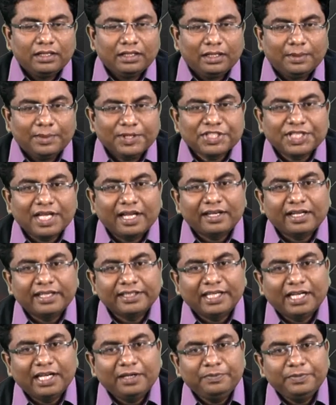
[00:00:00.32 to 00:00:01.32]
नमस्कार
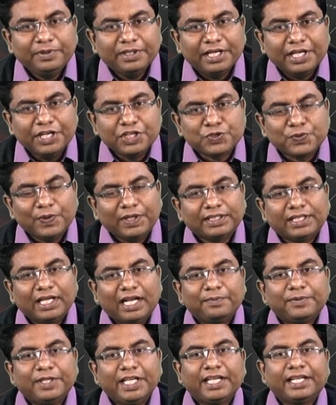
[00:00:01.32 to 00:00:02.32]
आदाब इस वक्त
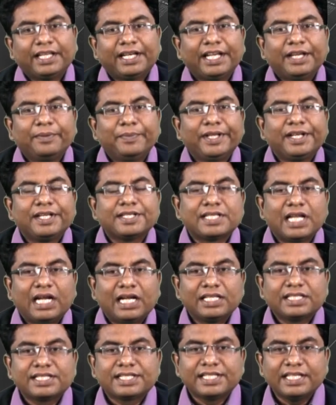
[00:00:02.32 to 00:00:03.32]
आप देख रहे हैं मेरे
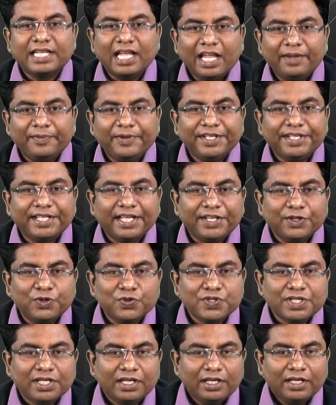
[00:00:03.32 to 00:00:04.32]
साथ सीआईबी इंडिया
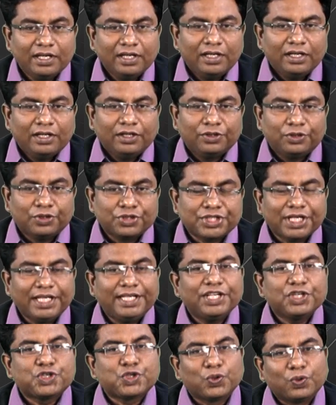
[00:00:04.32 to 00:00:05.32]
न्यूज तो
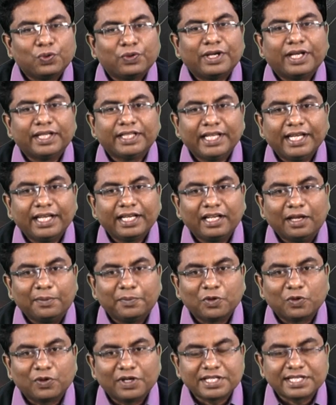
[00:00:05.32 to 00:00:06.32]
चलिए शुरू करते हैं
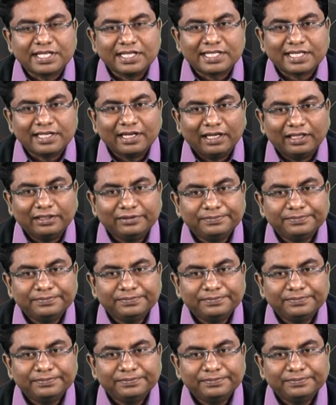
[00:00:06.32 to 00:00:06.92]
खबरों का सिलसिला